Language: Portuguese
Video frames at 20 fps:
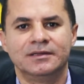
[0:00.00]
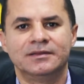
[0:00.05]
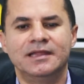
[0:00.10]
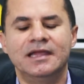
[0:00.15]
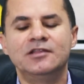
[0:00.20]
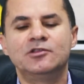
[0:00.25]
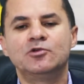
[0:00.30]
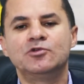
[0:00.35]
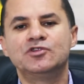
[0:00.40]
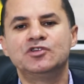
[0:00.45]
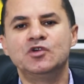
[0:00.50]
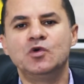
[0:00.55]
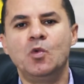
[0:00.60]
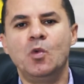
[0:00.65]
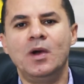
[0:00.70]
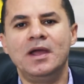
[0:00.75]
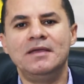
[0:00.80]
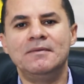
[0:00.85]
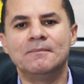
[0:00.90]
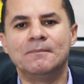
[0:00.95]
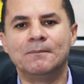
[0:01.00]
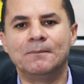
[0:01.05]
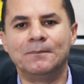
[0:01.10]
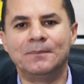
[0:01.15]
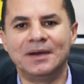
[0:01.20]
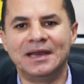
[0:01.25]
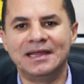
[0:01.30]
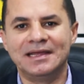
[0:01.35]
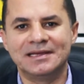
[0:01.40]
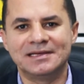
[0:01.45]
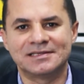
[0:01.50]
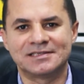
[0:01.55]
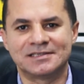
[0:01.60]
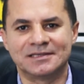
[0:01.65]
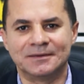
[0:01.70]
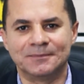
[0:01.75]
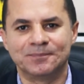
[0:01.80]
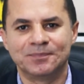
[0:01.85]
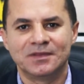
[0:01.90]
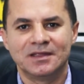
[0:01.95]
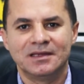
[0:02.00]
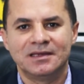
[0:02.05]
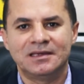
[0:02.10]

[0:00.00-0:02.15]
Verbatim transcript: dentro de uma empresa